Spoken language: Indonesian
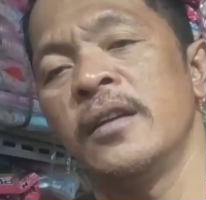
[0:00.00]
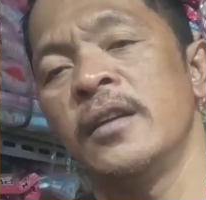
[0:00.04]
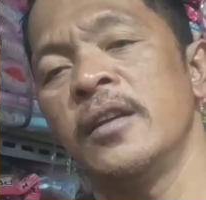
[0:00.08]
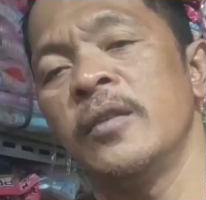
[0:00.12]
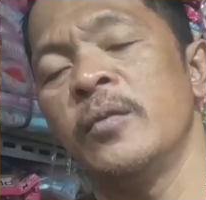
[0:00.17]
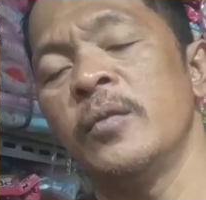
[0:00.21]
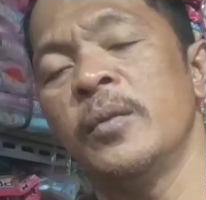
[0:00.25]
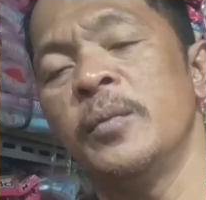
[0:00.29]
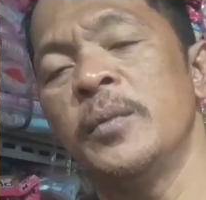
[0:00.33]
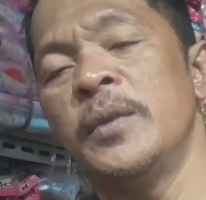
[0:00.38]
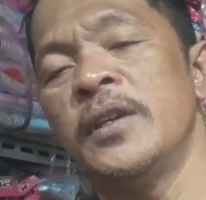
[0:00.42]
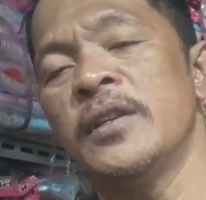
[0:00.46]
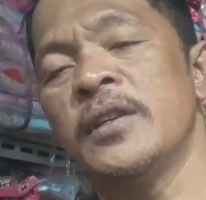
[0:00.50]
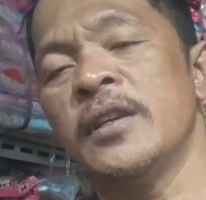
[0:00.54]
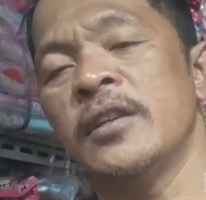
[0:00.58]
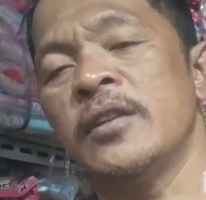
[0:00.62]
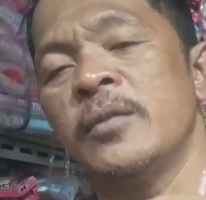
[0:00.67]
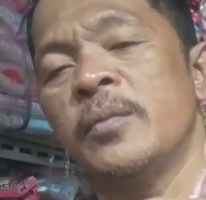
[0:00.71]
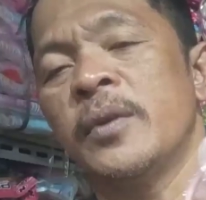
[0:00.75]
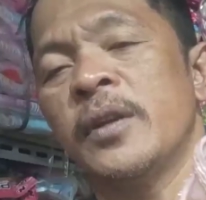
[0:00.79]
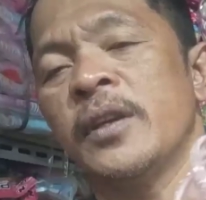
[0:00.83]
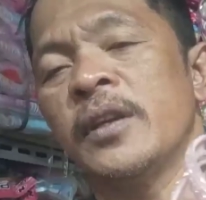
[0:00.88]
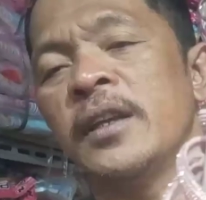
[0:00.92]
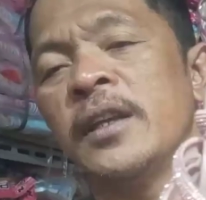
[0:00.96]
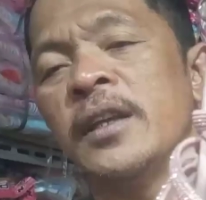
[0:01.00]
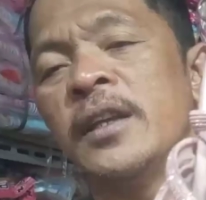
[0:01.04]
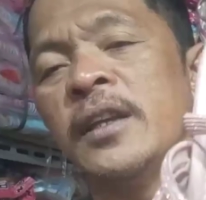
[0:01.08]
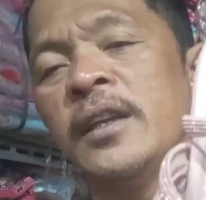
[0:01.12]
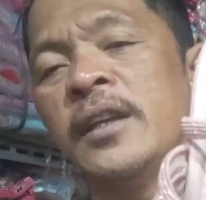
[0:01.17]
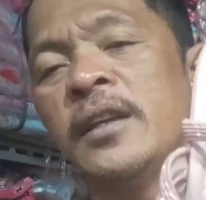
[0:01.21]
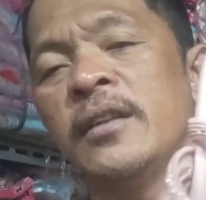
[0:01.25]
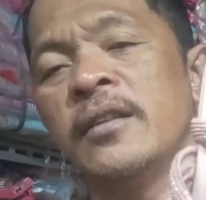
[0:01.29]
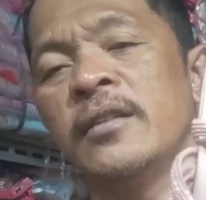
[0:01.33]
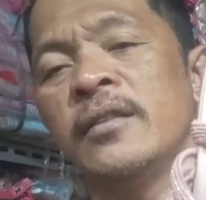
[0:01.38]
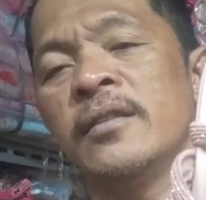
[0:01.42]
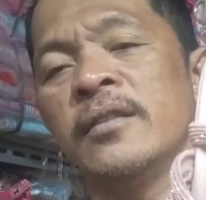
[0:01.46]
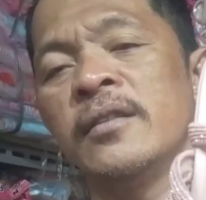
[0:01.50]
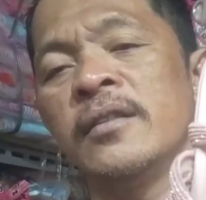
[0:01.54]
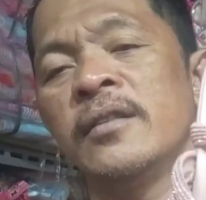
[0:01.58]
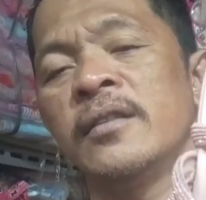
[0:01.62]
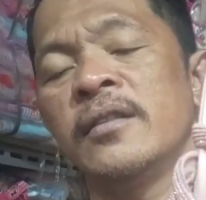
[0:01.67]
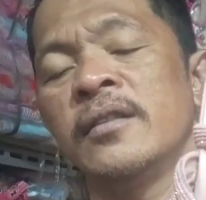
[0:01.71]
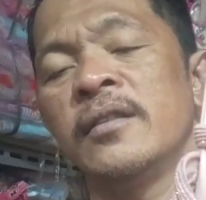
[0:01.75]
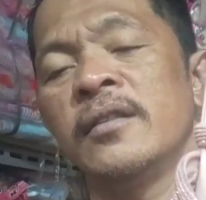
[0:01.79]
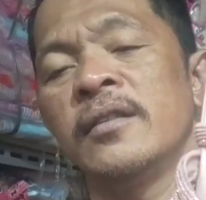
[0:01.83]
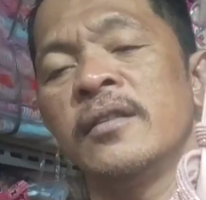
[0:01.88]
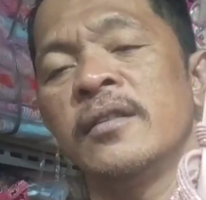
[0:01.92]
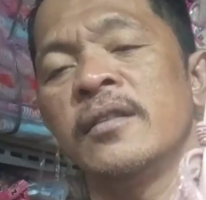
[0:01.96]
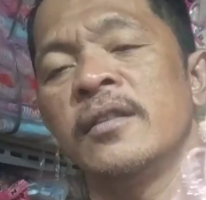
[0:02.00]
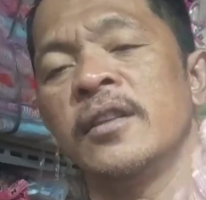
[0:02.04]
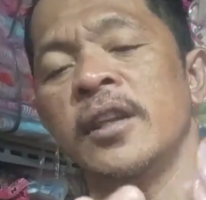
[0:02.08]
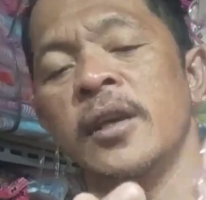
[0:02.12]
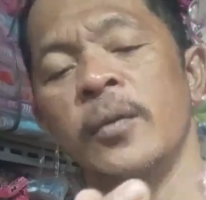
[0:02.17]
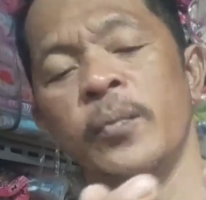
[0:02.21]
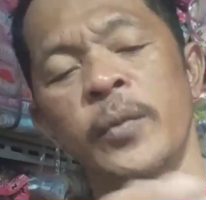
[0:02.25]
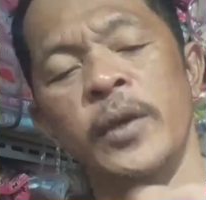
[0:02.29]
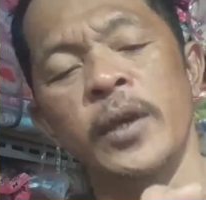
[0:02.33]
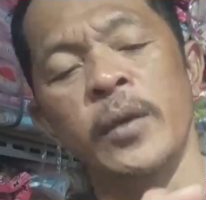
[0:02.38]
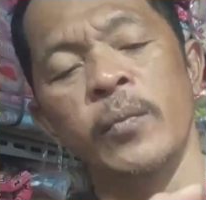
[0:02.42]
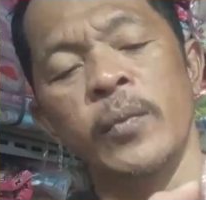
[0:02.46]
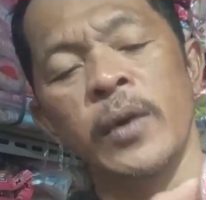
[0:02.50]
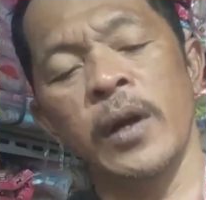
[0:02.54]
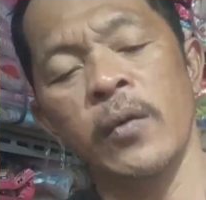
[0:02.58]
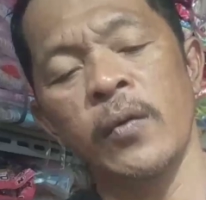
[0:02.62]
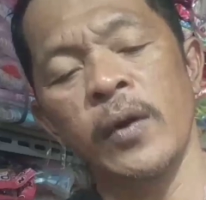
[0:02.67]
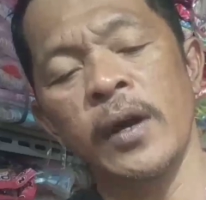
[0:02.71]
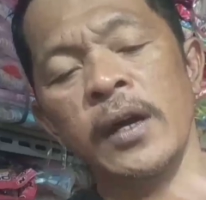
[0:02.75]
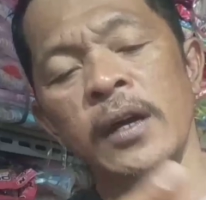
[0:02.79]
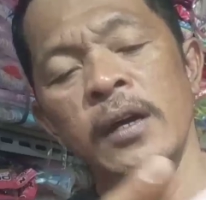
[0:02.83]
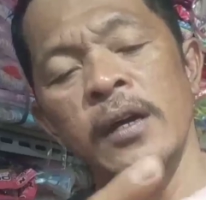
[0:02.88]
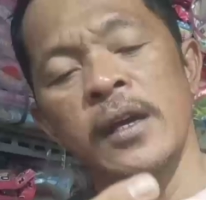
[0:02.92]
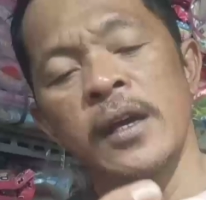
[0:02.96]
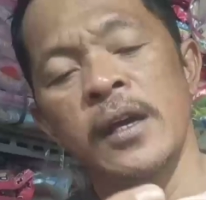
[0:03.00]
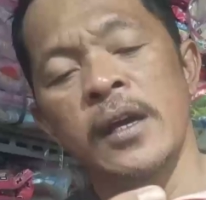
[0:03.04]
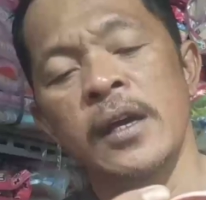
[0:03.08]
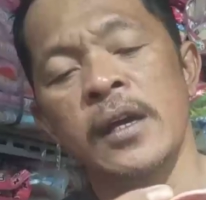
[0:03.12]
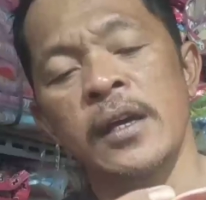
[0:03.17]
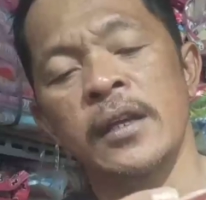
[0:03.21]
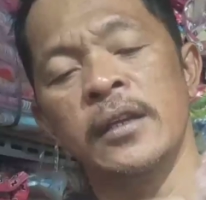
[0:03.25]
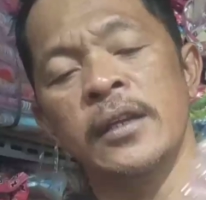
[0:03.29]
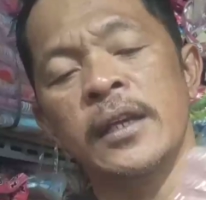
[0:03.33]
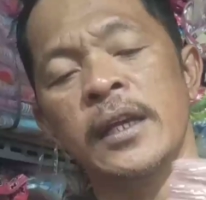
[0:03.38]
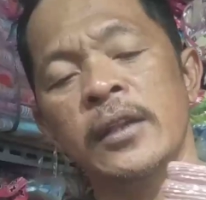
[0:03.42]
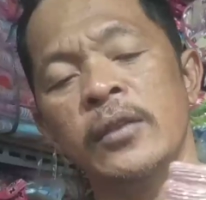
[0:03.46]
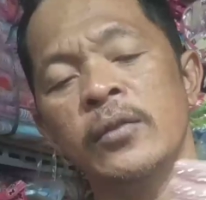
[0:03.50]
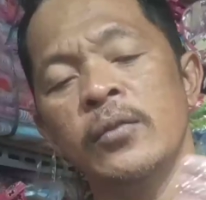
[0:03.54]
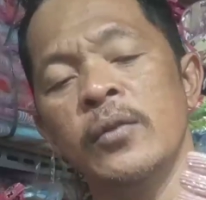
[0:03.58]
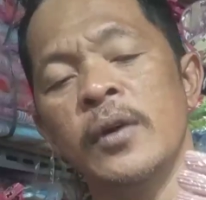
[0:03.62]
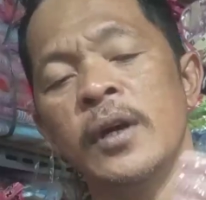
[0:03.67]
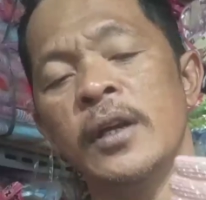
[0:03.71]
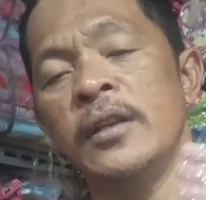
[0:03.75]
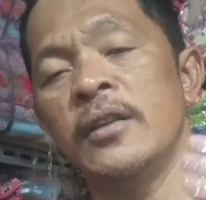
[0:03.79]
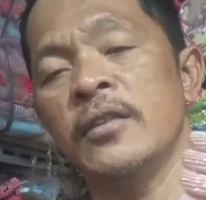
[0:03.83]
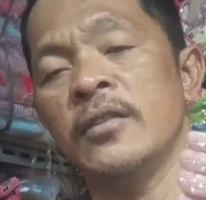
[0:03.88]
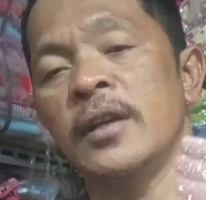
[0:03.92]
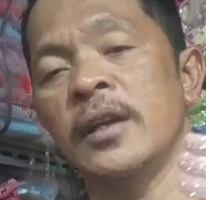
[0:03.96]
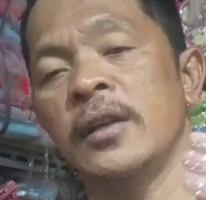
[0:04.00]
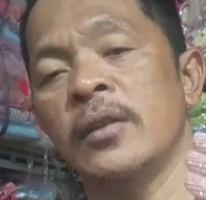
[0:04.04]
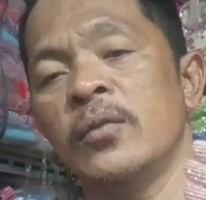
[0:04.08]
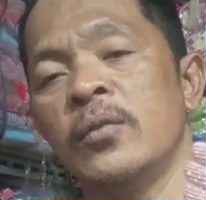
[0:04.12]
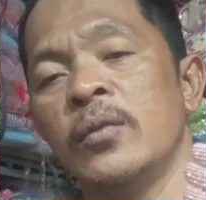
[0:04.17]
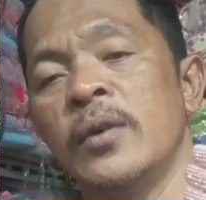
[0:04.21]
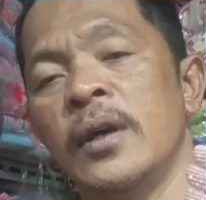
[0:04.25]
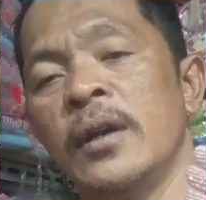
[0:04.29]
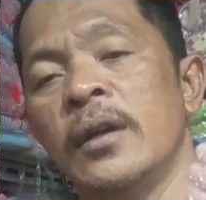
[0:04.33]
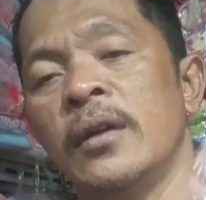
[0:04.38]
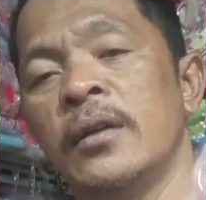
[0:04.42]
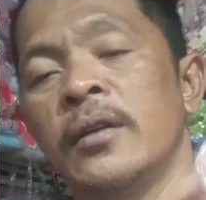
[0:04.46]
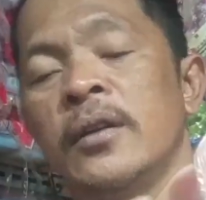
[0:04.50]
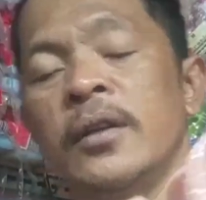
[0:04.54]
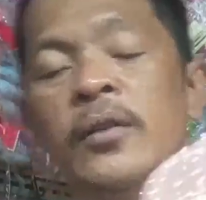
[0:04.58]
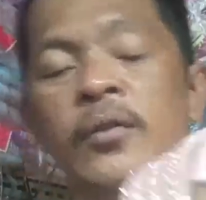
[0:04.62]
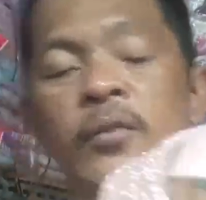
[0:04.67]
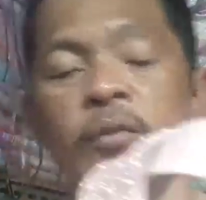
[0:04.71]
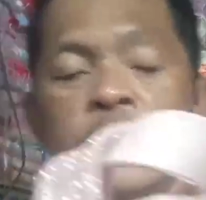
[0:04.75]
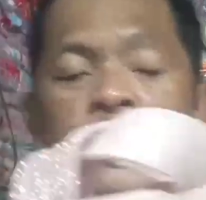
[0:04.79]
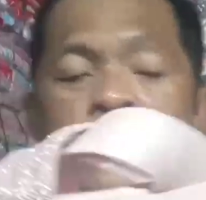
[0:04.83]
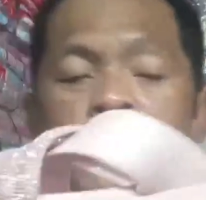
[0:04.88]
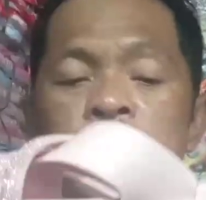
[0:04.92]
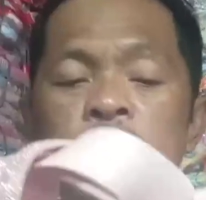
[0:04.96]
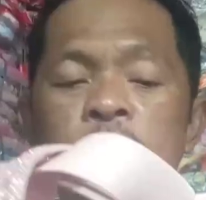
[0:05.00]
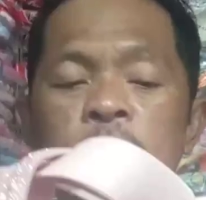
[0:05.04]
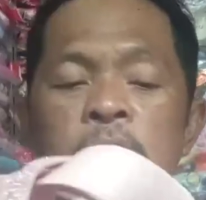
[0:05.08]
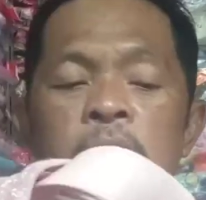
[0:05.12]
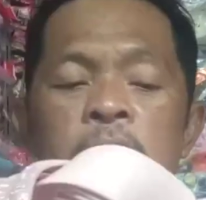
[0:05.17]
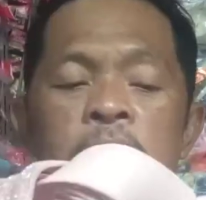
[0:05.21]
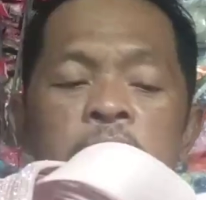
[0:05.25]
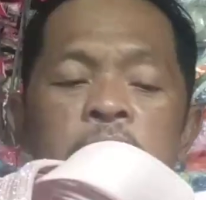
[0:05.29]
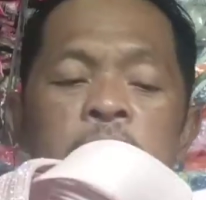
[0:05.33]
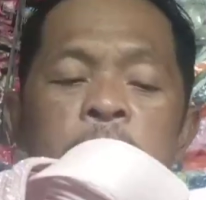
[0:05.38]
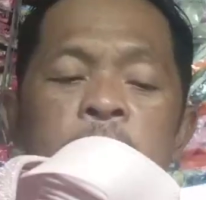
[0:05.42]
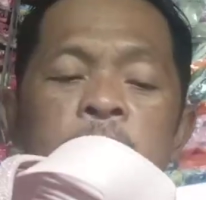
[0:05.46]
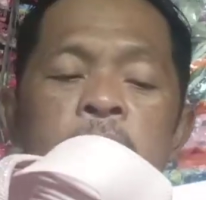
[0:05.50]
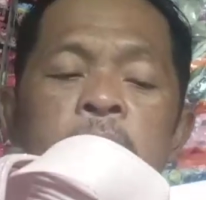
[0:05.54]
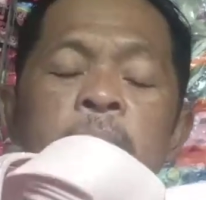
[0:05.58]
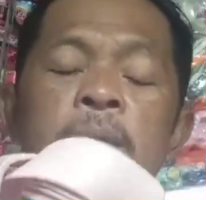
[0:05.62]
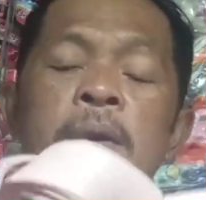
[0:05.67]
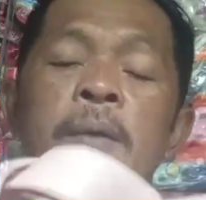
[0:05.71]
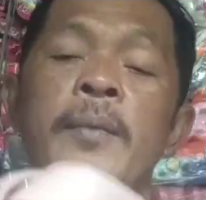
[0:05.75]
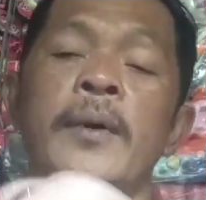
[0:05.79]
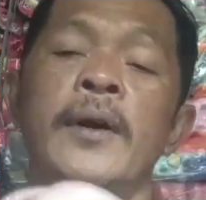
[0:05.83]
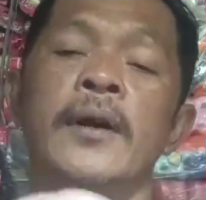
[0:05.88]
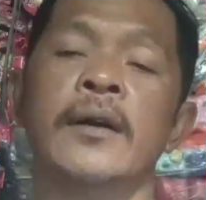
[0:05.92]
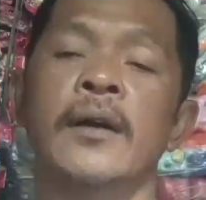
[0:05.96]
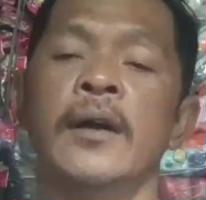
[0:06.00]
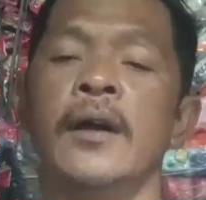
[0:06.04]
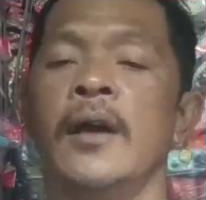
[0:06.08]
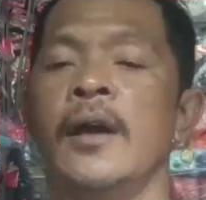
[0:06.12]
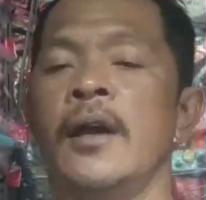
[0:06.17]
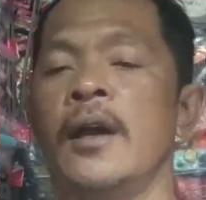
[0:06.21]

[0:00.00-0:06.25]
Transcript: Belum bisa seperti ini tapi yang bawah nyatu hanya satuan tentunya untuk harga berapa Bang